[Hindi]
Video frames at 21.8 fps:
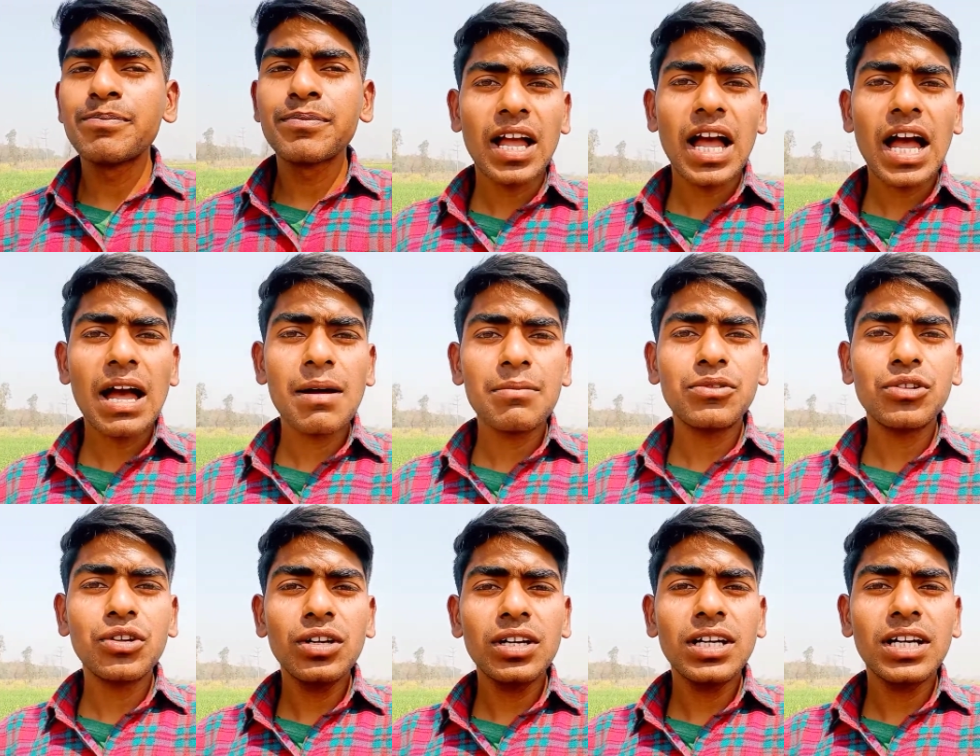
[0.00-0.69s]
आप
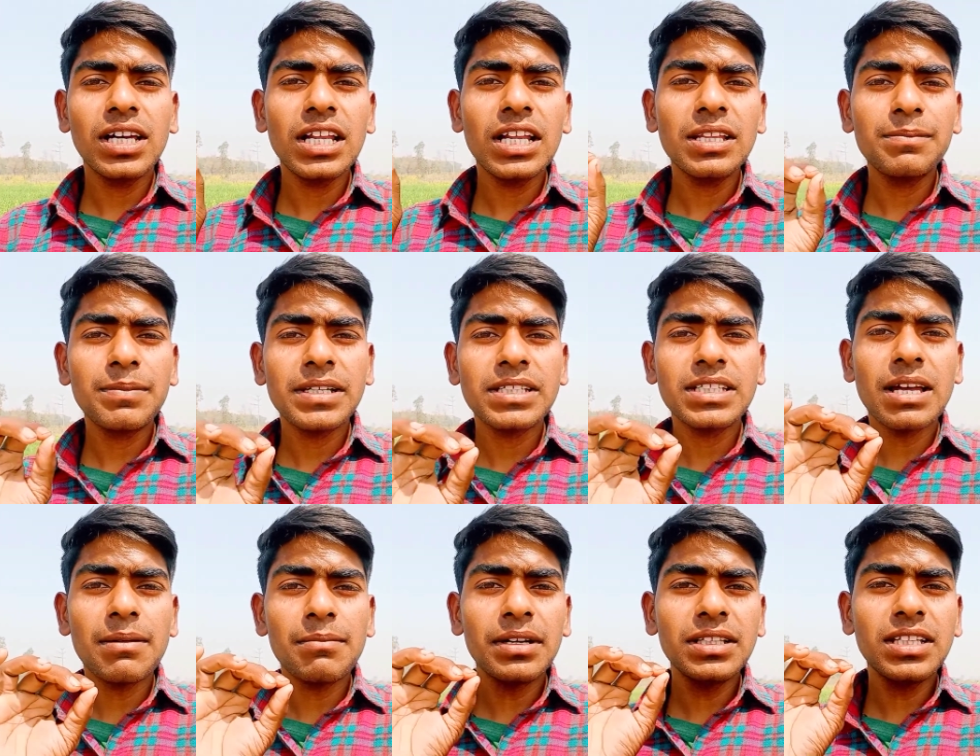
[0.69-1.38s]
जो है गलत
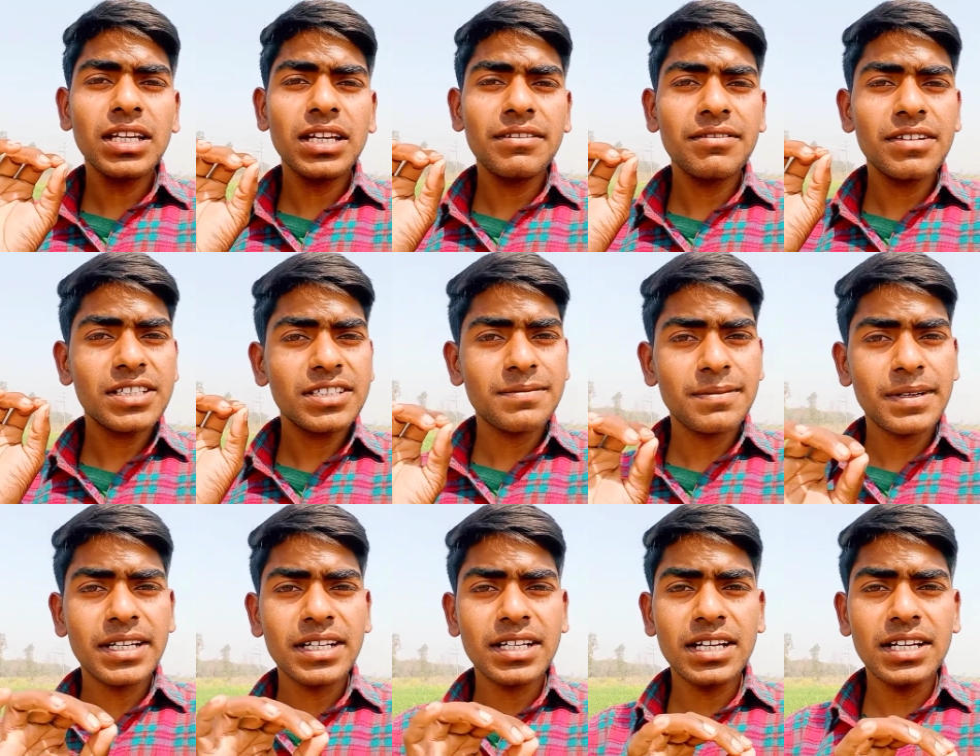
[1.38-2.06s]
पैसा मत
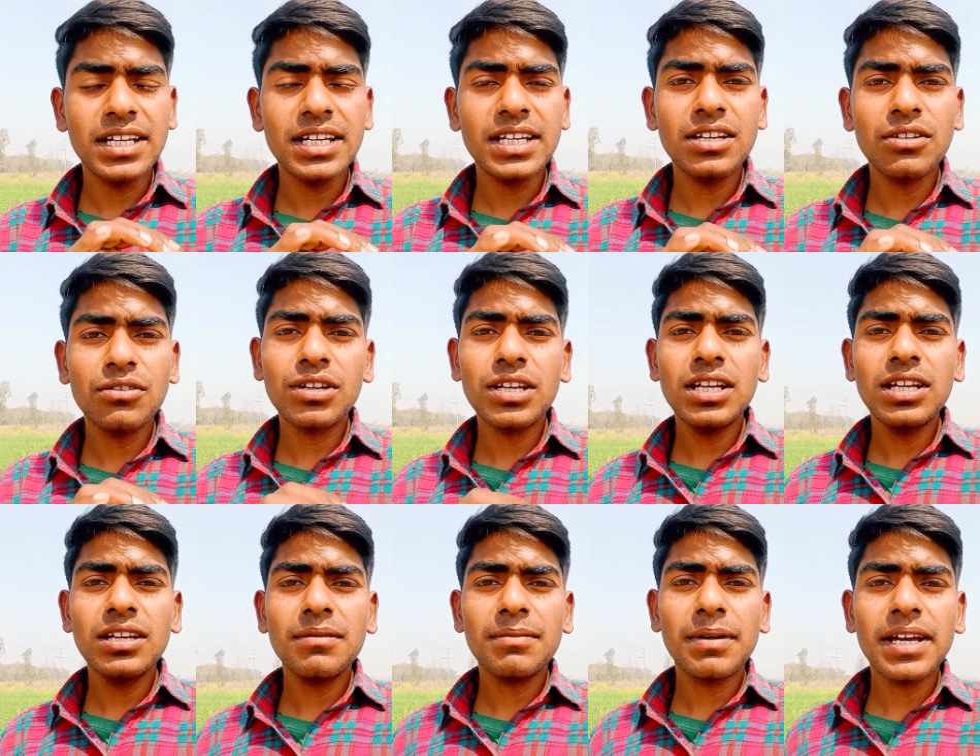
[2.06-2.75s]
इन्वेस्टमेंट करिए
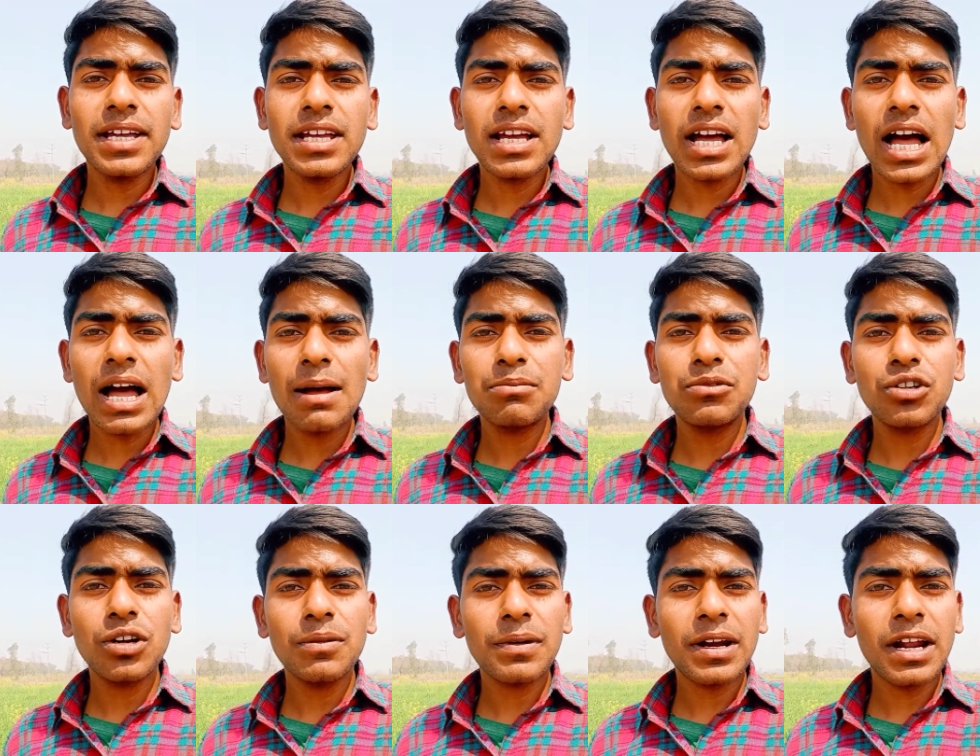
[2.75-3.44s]
क्योंकि भाई आप
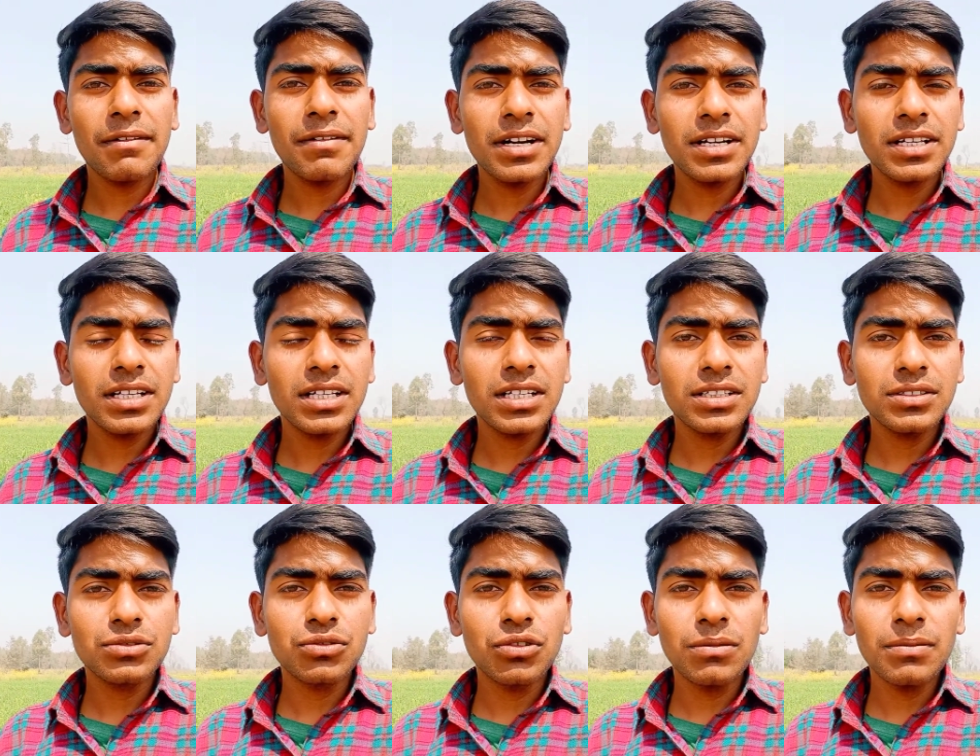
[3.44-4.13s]
जो है प्राइवेट
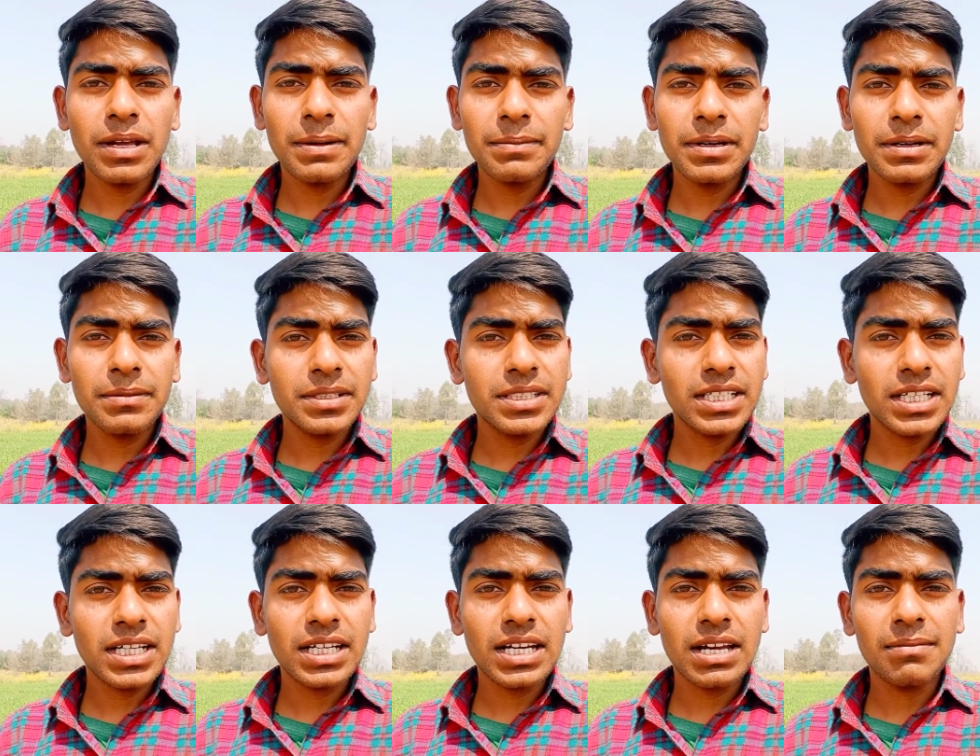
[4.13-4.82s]
स्कूल में अपने
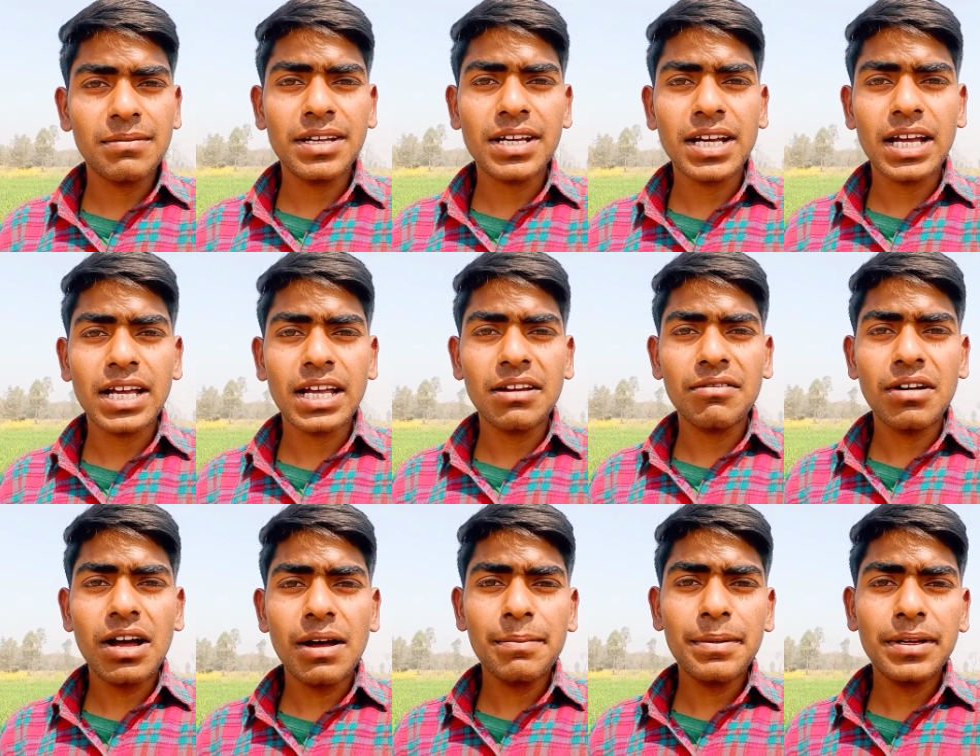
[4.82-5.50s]
बच्चे का नाम लिखाएंगे
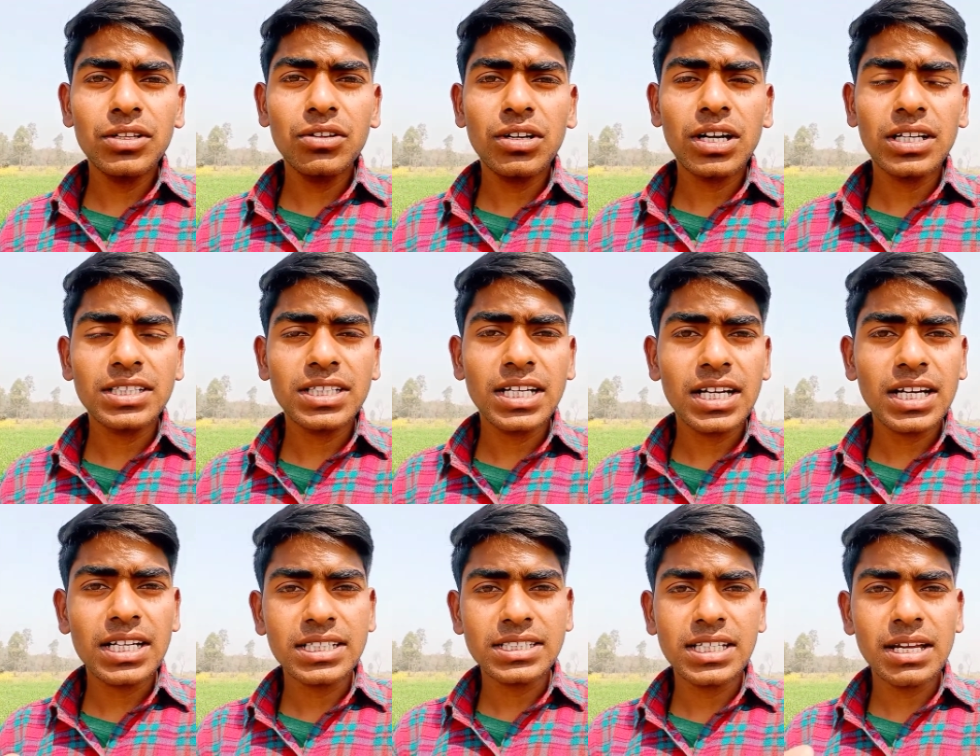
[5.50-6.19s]
वहाँ पर जो अच्छा
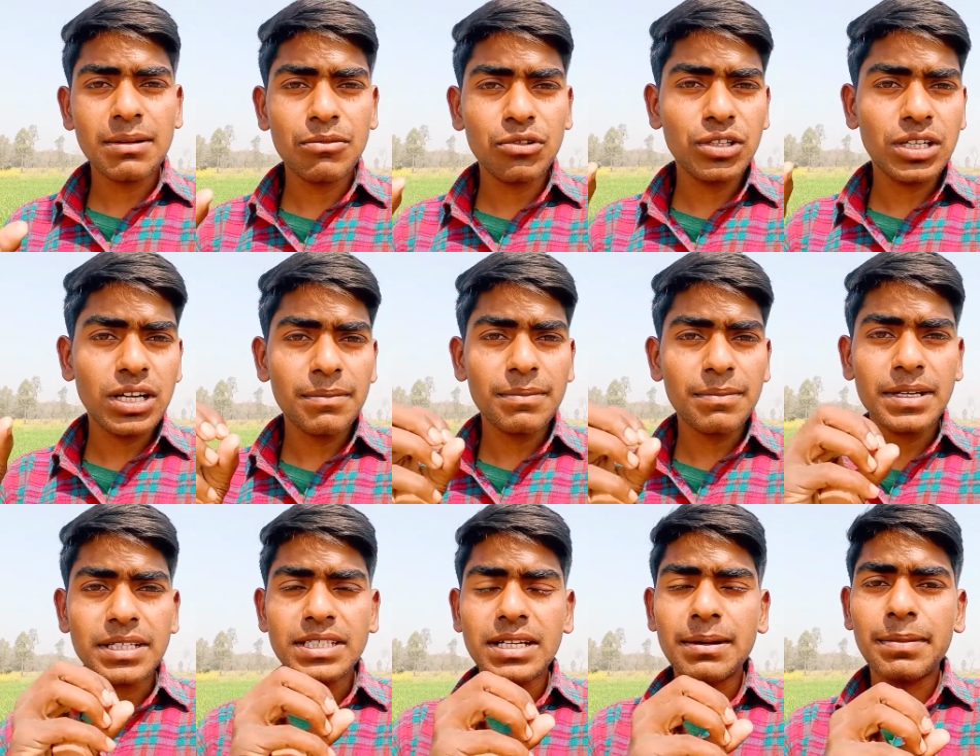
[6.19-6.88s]
खासा मोटा
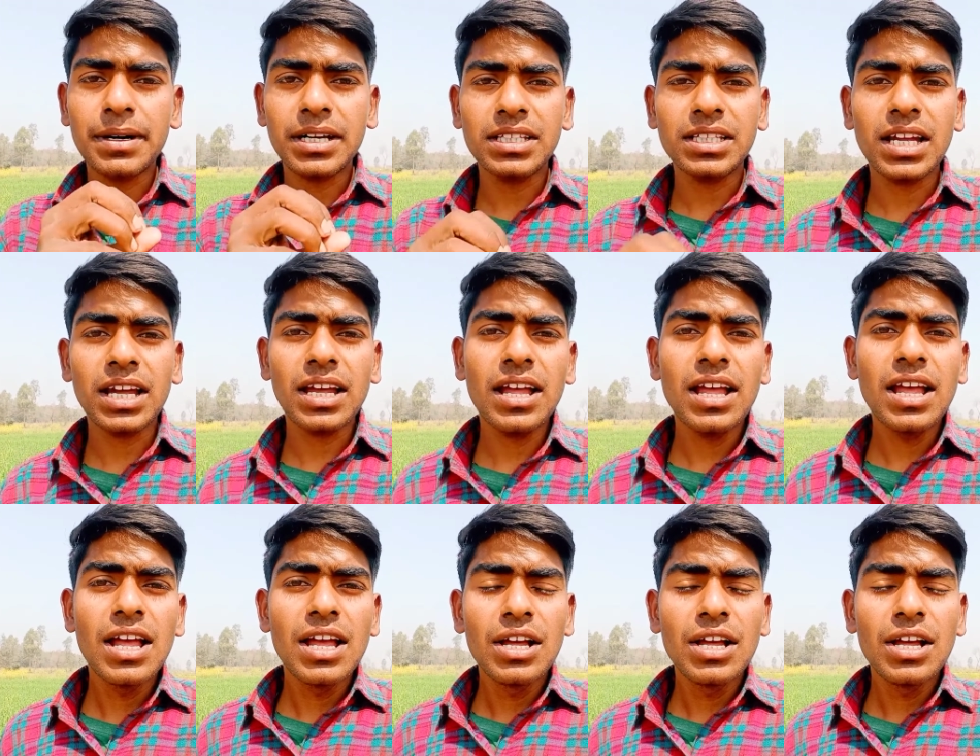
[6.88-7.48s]
पैसा पड़ता है